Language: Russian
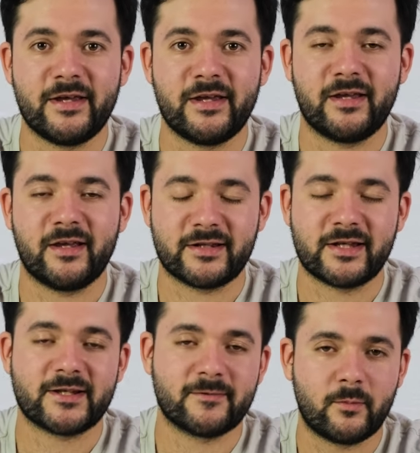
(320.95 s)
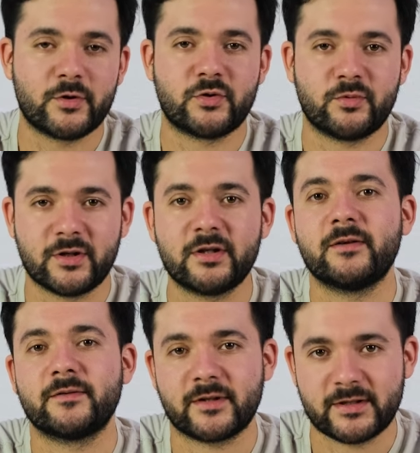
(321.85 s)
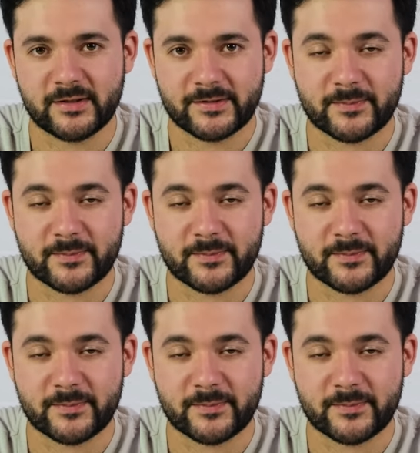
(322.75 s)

и эта язва больше у них не возвратилась.